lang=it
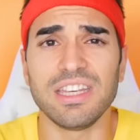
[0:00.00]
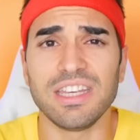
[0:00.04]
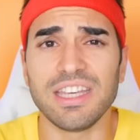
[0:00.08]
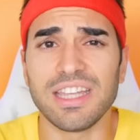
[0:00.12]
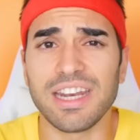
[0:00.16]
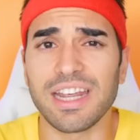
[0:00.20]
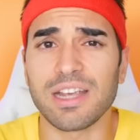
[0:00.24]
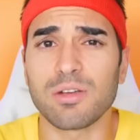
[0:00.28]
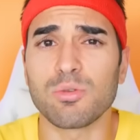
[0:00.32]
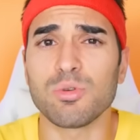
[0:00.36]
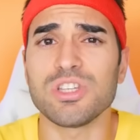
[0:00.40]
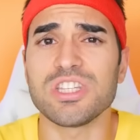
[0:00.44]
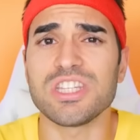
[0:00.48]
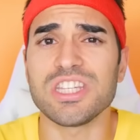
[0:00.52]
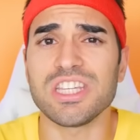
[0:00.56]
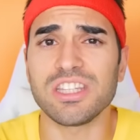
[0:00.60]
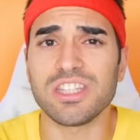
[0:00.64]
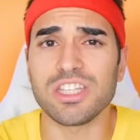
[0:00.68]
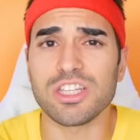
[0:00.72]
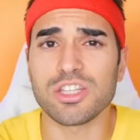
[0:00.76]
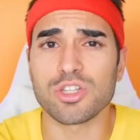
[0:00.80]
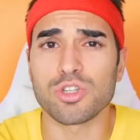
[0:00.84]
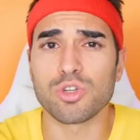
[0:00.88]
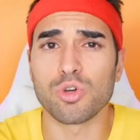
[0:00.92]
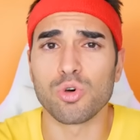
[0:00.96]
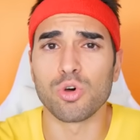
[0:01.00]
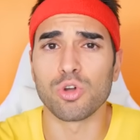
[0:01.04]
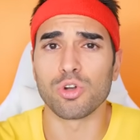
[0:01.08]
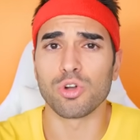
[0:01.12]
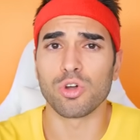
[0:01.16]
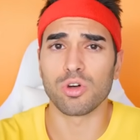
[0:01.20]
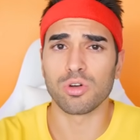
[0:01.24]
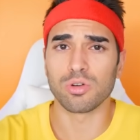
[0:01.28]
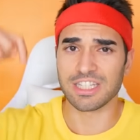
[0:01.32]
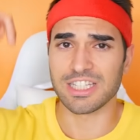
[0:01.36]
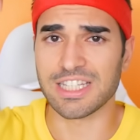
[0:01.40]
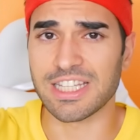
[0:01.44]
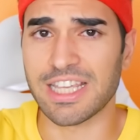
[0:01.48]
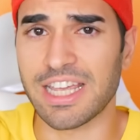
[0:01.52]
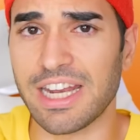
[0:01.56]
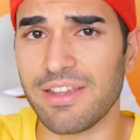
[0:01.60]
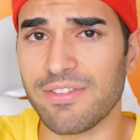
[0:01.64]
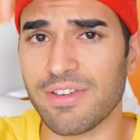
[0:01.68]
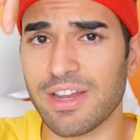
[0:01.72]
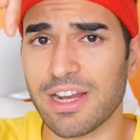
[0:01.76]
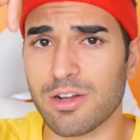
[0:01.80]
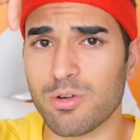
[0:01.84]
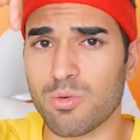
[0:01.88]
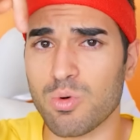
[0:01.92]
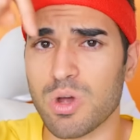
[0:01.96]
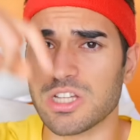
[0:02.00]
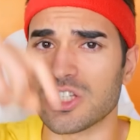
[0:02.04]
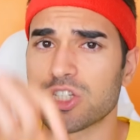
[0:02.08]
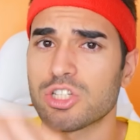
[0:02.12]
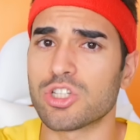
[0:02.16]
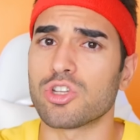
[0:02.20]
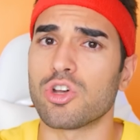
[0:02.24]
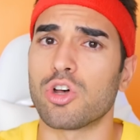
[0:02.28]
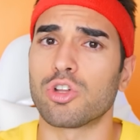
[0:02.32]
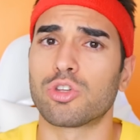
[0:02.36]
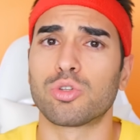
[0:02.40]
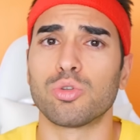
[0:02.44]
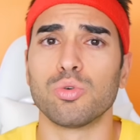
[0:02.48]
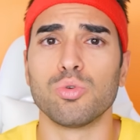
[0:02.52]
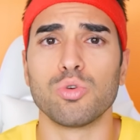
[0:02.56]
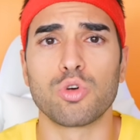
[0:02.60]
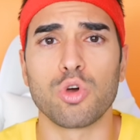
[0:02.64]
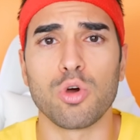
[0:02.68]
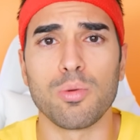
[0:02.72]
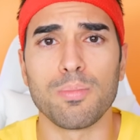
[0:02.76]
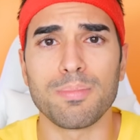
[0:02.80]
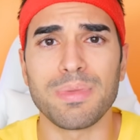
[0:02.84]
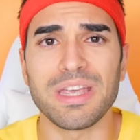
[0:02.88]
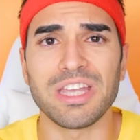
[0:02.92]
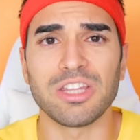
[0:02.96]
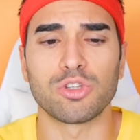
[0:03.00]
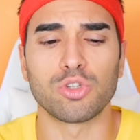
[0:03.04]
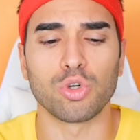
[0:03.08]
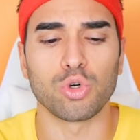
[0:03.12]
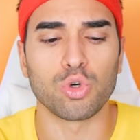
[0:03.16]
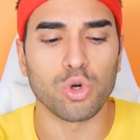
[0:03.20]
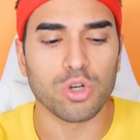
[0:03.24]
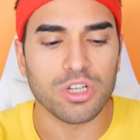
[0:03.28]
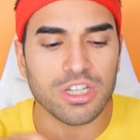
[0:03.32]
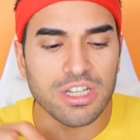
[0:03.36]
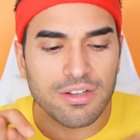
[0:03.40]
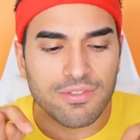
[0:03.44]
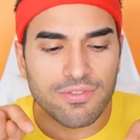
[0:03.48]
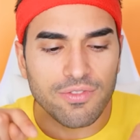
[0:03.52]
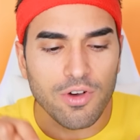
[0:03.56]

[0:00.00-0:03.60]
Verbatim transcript: I requisiti sono Scrivere qua sotto un commento con il